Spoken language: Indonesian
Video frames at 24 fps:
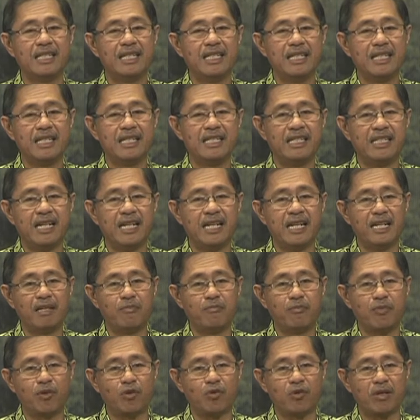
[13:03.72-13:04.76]
di
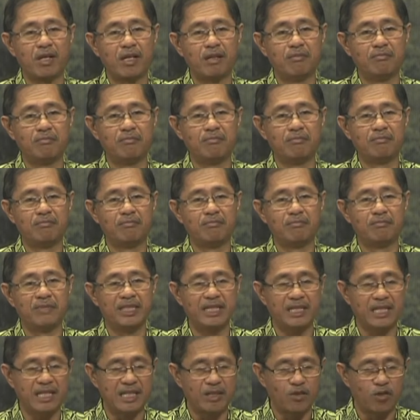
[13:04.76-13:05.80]
dalam program
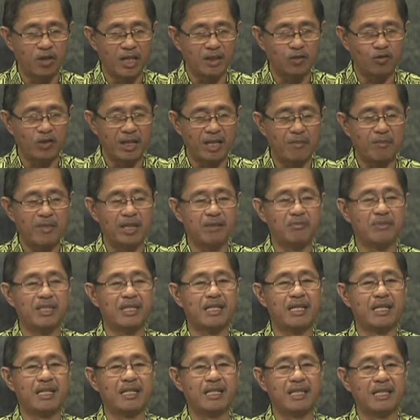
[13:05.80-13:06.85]
menjadi orang tua hebat
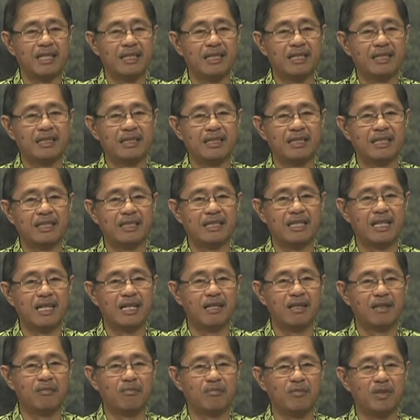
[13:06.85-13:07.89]
misalnya,
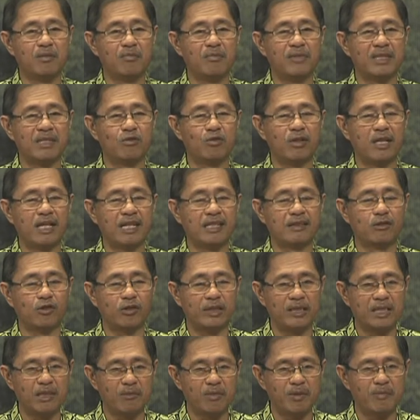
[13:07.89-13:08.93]
kita memerlukan atau
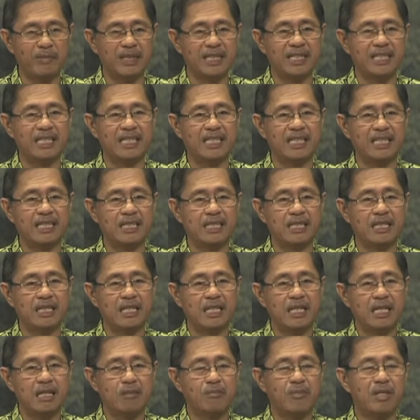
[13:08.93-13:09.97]
kita memiliki
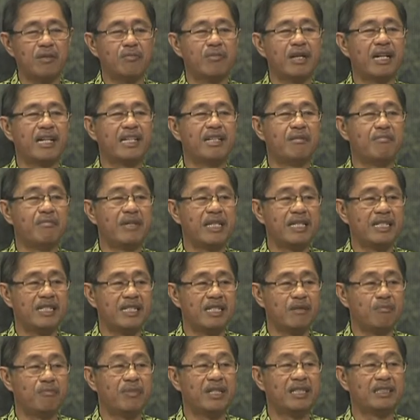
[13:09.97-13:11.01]
berbagai
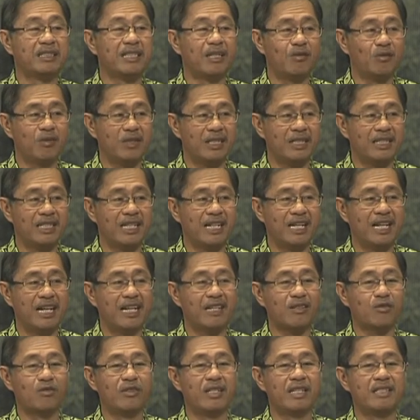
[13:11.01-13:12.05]
dimensi pengetahuan yang
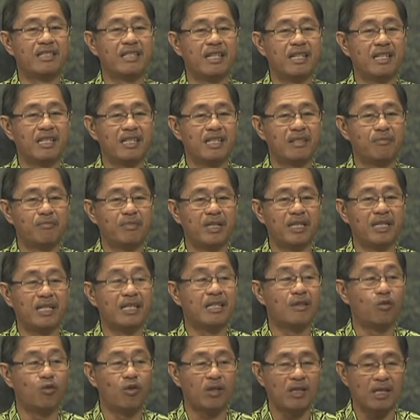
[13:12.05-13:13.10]
harus hmm. diajarkan kepada
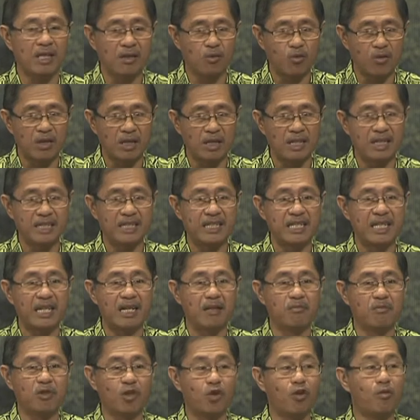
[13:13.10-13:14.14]
keluarga-keluarga di
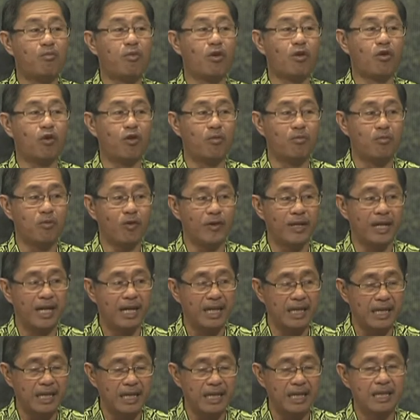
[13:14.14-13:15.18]
dalam kelompok-kelompok yang
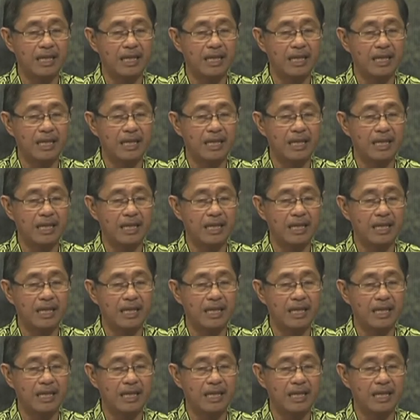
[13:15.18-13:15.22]
yeah. ada.